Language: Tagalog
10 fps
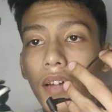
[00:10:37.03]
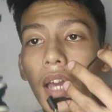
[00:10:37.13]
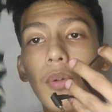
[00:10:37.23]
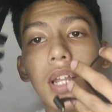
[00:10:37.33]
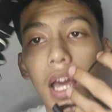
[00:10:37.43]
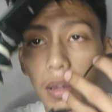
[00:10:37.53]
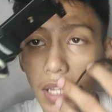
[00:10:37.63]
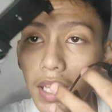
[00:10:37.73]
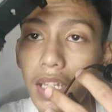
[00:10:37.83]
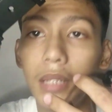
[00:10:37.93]
Ay, wala.
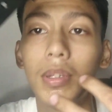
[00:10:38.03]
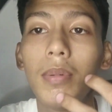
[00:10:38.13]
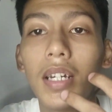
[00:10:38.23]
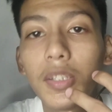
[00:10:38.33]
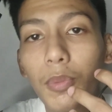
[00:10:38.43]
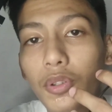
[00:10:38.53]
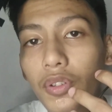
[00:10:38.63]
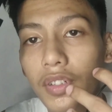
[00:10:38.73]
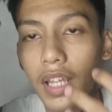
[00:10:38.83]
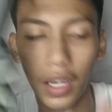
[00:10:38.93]
Ay lang naman ang mga
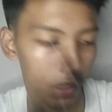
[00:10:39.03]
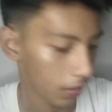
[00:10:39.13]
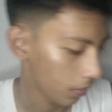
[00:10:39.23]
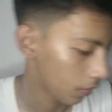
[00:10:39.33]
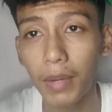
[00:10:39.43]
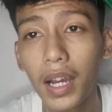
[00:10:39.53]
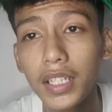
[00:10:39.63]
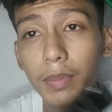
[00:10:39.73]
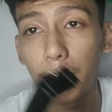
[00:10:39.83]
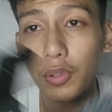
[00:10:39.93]
sponsor sa akin. Mga
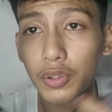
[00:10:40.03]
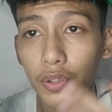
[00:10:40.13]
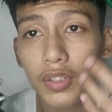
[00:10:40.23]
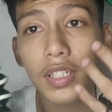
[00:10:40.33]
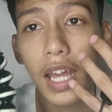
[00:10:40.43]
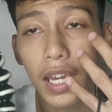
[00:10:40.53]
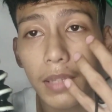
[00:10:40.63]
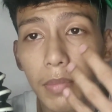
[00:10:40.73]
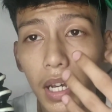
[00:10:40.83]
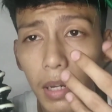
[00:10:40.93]
sponsor sa
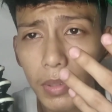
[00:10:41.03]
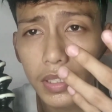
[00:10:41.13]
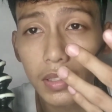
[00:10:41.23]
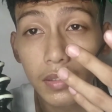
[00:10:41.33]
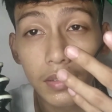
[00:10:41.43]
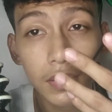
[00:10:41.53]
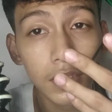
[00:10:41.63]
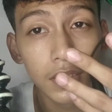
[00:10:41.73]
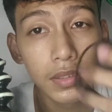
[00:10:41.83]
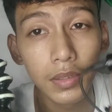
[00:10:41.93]
akin, mga kapatid.
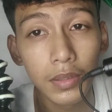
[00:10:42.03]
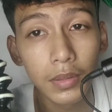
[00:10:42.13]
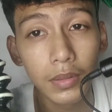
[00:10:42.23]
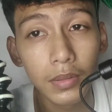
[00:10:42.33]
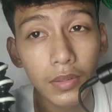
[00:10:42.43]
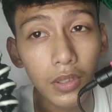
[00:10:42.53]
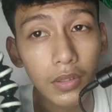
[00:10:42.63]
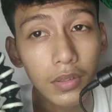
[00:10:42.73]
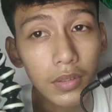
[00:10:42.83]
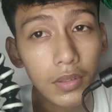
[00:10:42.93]
No?